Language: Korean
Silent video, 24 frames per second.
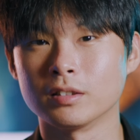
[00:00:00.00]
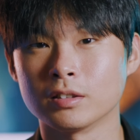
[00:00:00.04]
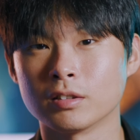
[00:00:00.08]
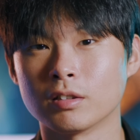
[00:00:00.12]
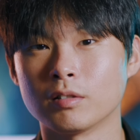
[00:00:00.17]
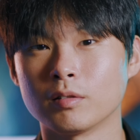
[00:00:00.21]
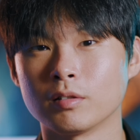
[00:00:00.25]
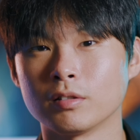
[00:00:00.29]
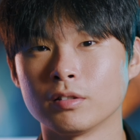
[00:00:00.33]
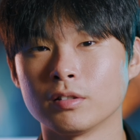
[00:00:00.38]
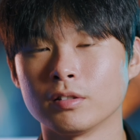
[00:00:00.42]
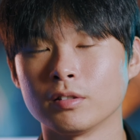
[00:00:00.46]

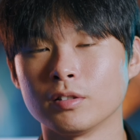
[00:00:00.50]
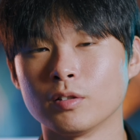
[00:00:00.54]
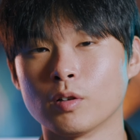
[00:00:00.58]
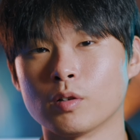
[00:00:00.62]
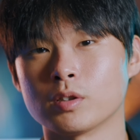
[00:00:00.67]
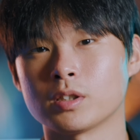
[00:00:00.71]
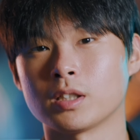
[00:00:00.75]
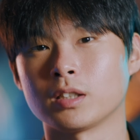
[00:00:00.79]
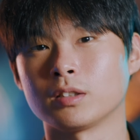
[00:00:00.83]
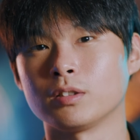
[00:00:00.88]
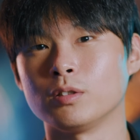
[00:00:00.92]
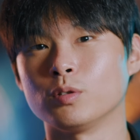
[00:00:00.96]
그런
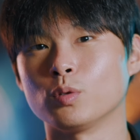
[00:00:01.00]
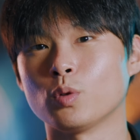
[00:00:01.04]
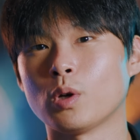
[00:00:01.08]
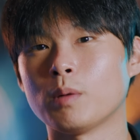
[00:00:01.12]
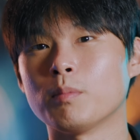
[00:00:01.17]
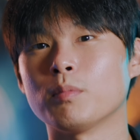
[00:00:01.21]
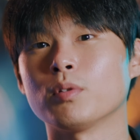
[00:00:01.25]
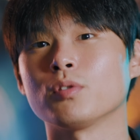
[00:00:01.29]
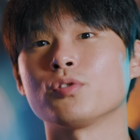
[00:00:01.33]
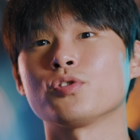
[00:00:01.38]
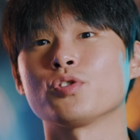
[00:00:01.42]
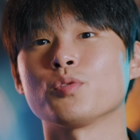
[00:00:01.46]
영상들도
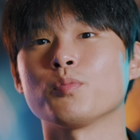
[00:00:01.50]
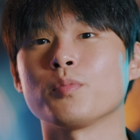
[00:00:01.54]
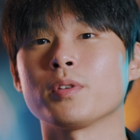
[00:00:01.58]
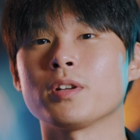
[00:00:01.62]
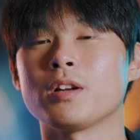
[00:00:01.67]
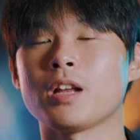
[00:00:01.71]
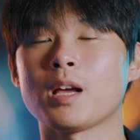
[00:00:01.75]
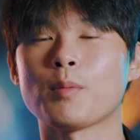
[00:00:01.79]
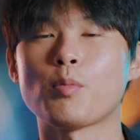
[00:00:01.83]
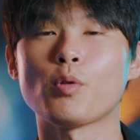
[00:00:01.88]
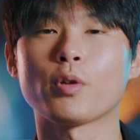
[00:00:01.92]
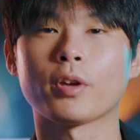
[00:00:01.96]
한번
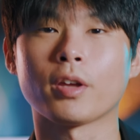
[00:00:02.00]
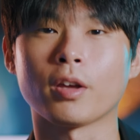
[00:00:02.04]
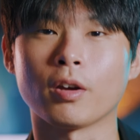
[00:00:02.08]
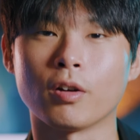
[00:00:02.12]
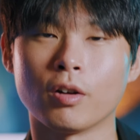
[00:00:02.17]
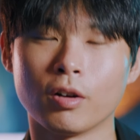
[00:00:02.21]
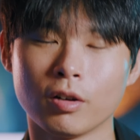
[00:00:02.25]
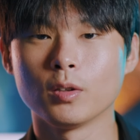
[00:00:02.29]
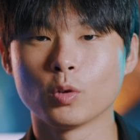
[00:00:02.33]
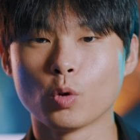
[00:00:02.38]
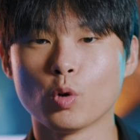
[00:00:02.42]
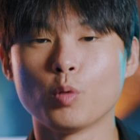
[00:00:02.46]
준비를 해볼게요
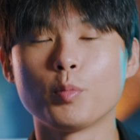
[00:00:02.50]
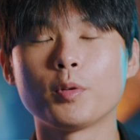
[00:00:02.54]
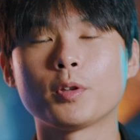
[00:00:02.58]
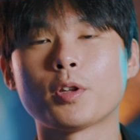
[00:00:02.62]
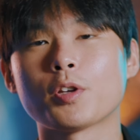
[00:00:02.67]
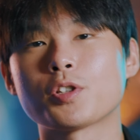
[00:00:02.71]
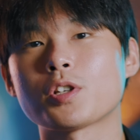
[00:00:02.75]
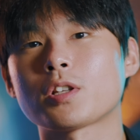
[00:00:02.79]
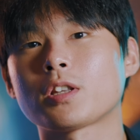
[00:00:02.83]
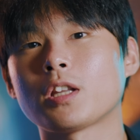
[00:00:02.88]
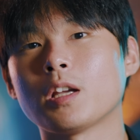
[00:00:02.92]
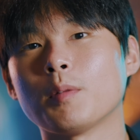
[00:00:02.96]
도움이
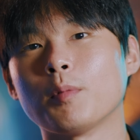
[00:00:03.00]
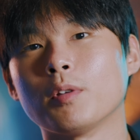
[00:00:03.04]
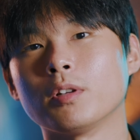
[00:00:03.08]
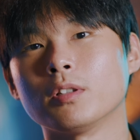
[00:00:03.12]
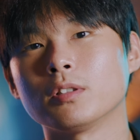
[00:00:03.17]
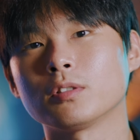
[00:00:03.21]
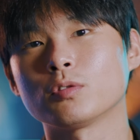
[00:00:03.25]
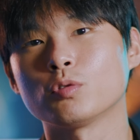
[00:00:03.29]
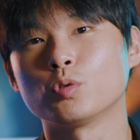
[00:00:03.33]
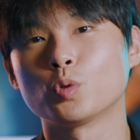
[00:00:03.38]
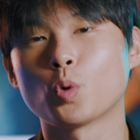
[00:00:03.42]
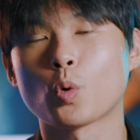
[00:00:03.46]

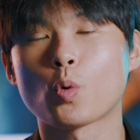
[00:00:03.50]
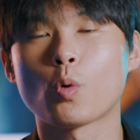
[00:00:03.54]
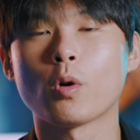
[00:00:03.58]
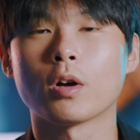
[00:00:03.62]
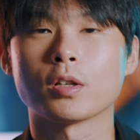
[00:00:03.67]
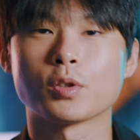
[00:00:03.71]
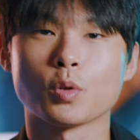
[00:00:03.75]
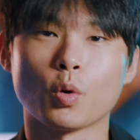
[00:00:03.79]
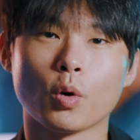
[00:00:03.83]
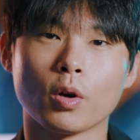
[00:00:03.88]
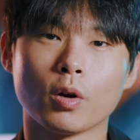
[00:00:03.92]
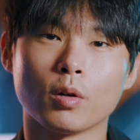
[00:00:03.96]
되셨다면
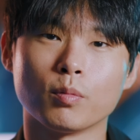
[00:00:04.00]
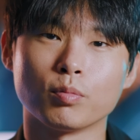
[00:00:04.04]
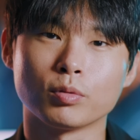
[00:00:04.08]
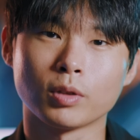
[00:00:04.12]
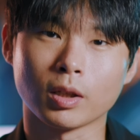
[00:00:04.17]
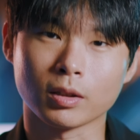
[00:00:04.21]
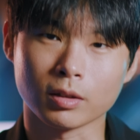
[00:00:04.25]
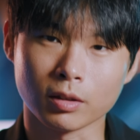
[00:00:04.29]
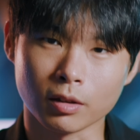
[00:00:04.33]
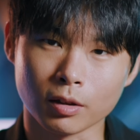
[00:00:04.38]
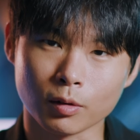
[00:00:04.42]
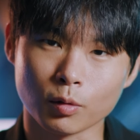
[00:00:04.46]
구독과 좋아요
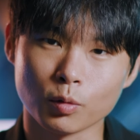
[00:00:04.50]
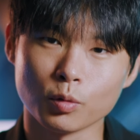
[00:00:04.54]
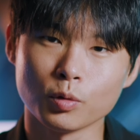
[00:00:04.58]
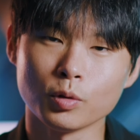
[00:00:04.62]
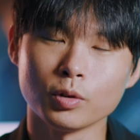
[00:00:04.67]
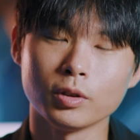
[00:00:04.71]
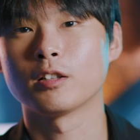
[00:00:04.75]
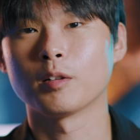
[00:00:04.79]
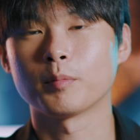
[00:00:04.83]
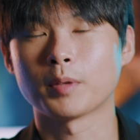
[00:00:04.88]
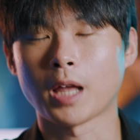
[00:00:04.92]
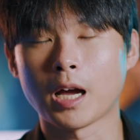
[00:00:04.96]

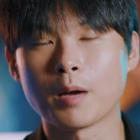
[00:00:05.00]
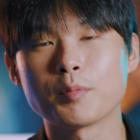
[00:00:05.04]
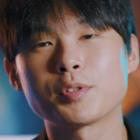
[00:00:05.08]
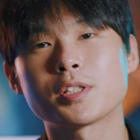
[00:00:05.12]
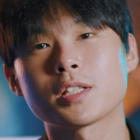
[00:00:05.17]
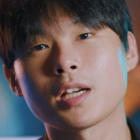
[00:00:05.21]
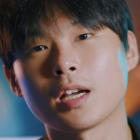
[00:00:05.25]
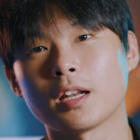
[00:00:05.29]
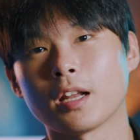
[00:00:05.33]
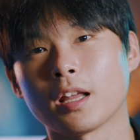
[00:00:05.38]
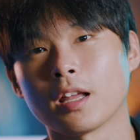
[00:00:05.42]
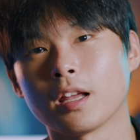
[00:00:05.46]
부탁드리고 그럼 다음
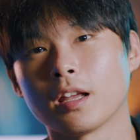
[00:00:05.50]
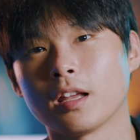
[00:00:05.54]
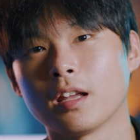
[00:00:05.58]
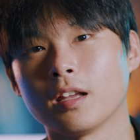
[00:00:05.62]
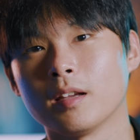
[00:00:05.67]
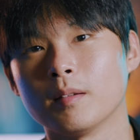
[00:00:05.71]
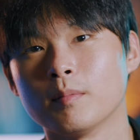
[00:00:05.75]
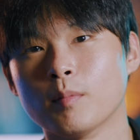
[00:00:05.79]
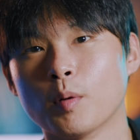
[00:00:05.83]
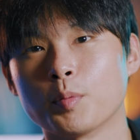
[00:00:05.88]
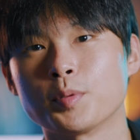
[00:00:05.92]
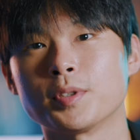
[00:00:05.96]
시간에
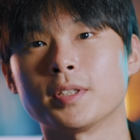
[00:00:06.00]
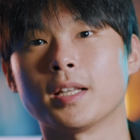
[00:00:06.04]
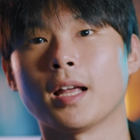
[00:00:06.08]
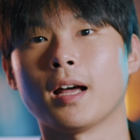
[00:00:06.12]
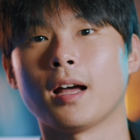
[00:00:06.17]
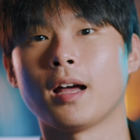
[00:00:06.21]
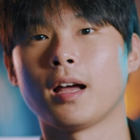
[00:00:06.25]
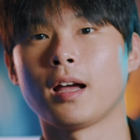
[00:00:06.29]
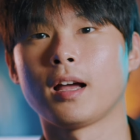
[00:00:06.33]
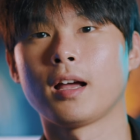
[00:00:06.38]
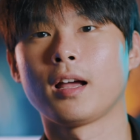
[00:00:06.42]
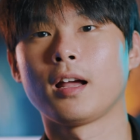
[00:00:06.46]

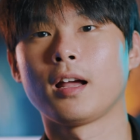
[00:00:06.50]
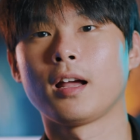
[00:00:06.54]
봅시다